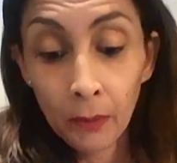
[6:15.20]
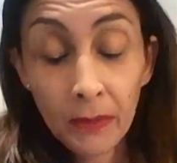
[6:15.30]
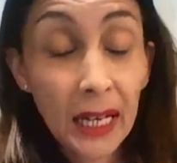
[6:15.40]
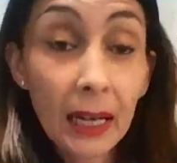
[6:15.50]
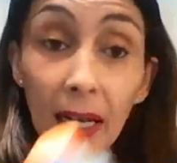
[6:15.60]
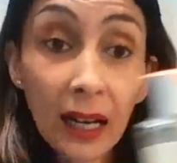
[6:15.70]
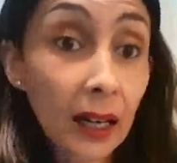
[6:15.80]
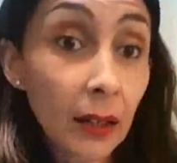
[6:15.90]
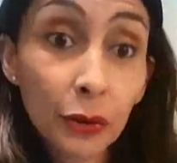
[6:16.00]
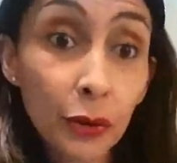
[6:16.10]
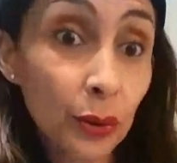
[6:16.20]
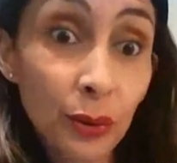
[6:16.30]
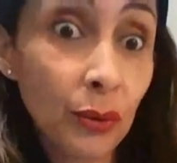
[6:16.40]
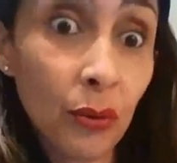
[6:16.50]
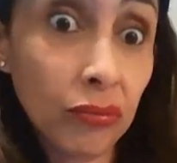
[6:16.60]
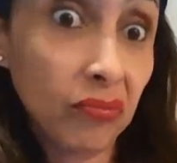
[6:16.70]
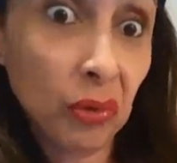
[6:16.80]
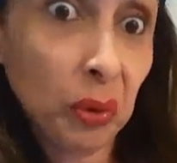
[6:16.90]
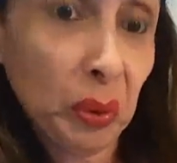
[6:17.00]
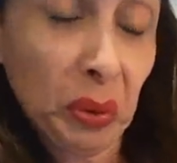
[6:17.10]
Mais là, je, non,
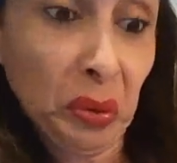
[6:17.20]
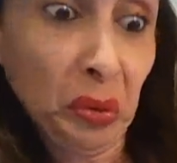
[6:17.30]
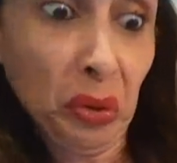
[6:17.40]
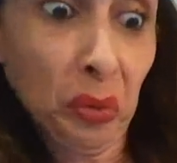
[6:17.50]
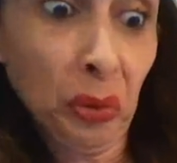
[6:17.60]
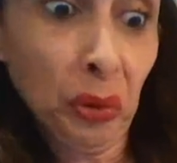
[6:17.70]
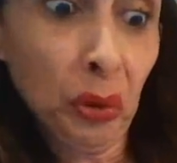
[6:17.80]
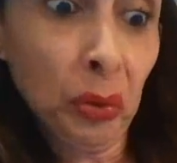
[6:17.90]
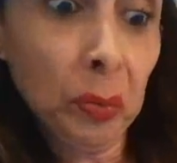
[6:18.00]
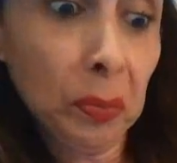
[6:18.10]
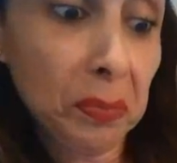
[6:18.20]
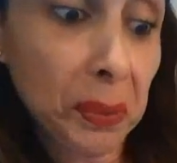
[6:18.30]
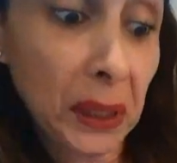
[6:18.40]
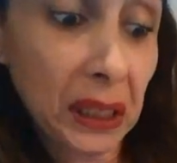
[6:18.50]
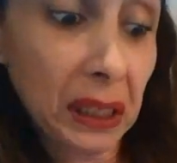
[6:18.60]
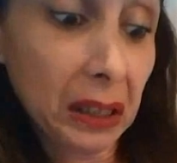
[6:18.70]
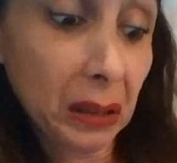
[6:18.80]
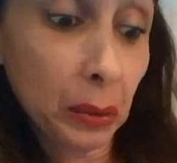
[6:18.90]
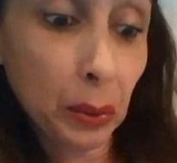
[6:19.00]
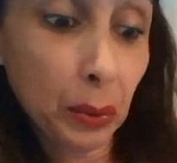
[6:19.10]
je, je me suis pas
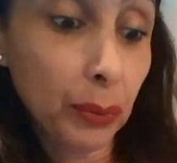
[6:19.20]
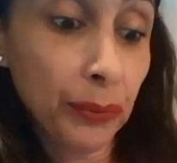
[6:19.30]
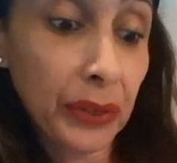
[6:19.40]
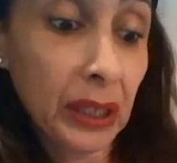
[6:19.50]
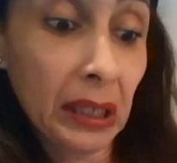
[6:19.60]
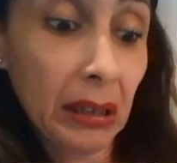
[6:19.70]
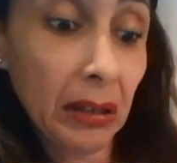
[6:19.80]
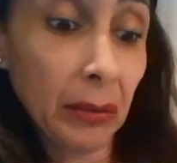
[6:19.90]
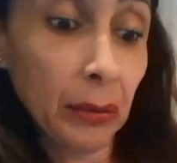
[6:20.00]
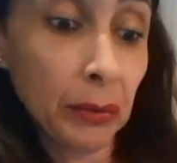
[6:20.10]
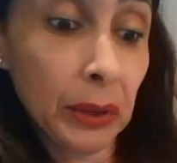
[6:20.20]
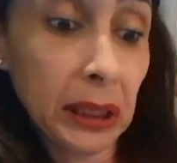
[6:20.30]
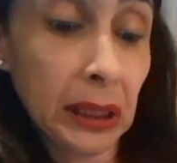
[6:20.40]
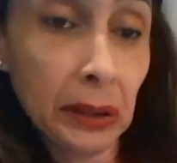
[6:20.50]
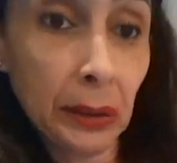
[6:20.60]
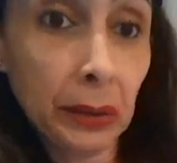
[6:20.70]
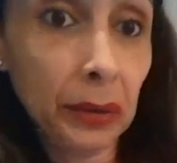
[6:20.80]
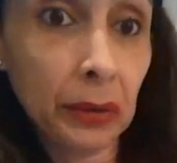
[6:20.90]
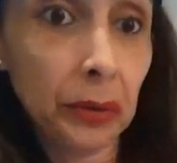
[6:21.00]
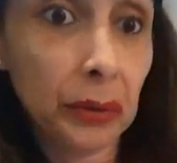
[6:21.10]
retrouvé hein, en utilisant
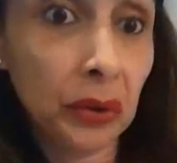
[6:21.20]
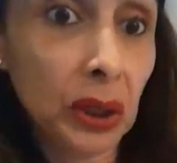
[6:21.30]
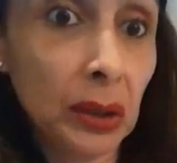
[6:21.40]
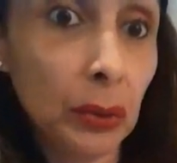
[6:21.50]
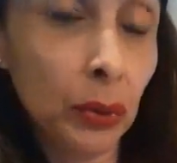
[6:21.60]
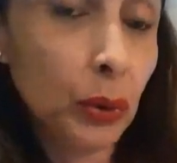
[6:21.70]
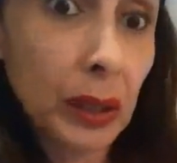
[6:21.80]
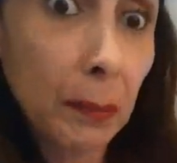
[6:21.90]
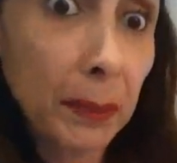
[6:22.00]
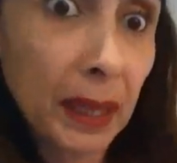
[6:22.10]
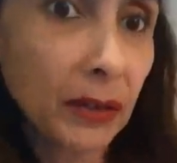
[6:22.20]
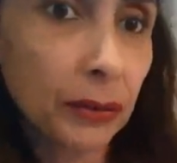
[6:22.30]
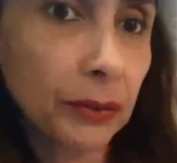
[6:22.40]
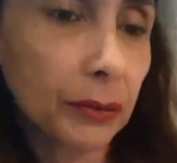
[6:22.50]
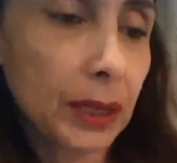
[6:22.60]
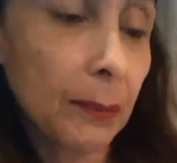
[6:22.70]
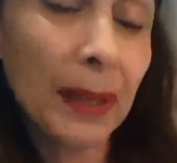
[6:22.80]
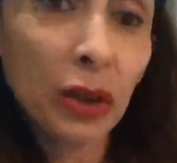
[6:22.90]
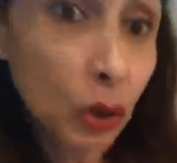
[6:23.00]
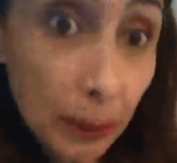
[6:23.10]
ce, gel douche, Je sais pas, je sais
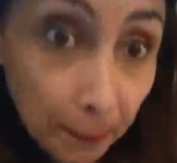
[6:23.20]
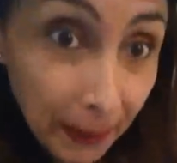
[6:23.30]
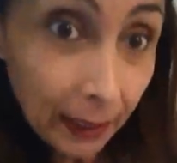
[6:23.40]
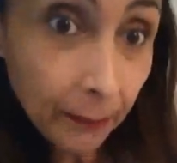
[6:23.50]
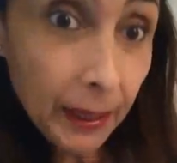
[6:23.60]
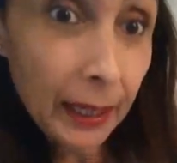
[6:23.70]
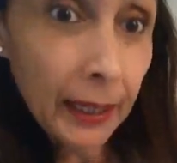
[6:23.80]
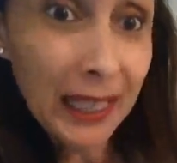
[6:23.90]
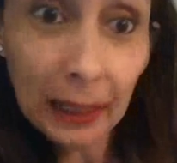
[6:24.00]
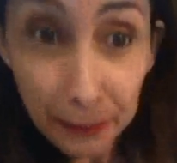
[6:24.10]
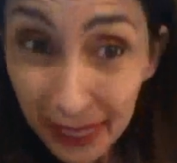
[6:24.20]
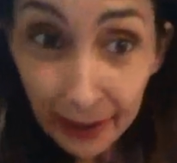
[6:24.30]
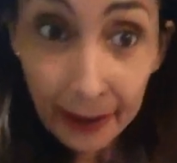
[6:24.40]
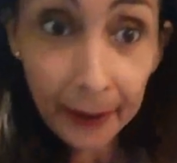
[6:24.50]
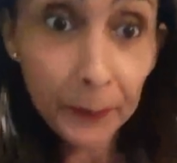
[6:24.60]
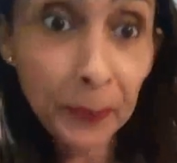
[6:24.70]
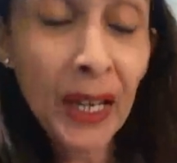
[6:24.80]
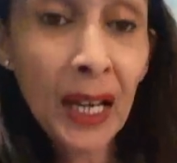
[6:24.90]
pas que je l'ai pas aimé. Il est bien, hein.